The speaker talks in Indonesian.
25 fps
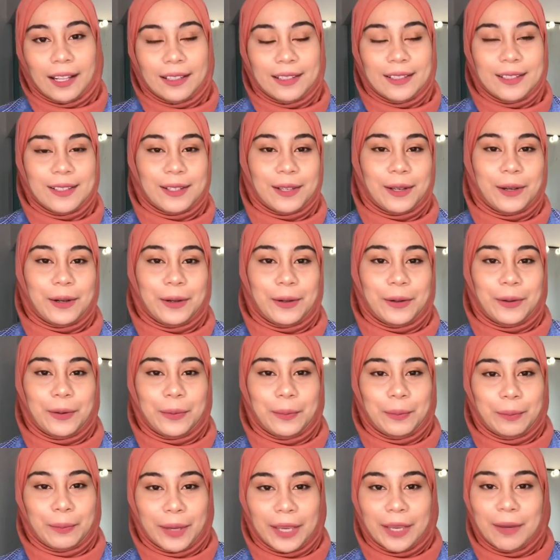So
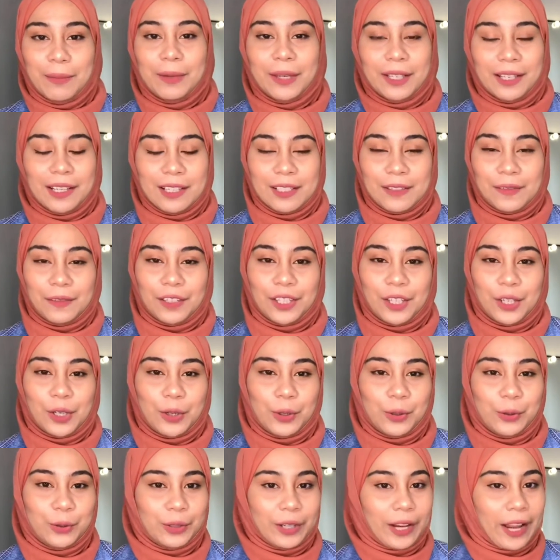maybe this video
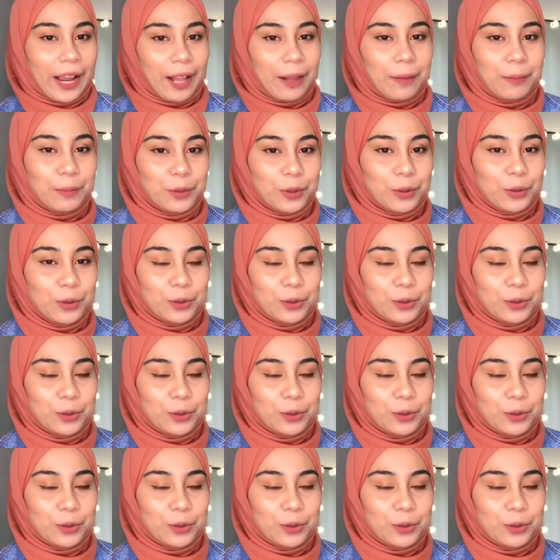could help you